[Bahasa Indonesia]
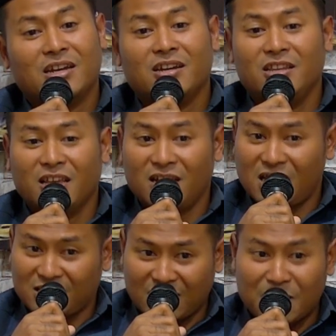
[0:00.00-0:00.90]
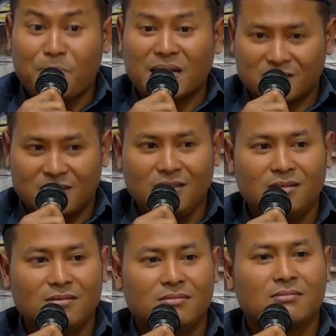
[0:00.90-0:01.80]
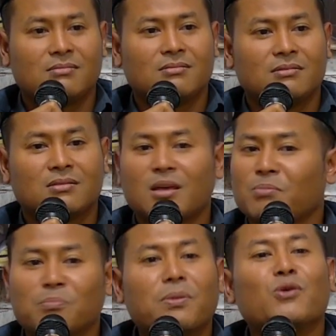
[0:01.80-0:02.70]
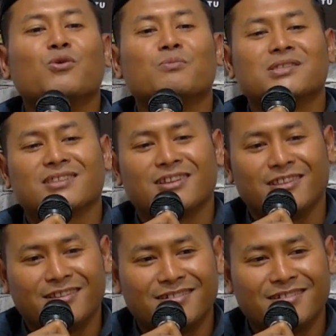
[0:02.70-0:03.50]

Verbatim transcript: Dia datangnya pasti, tapi penuh misteri.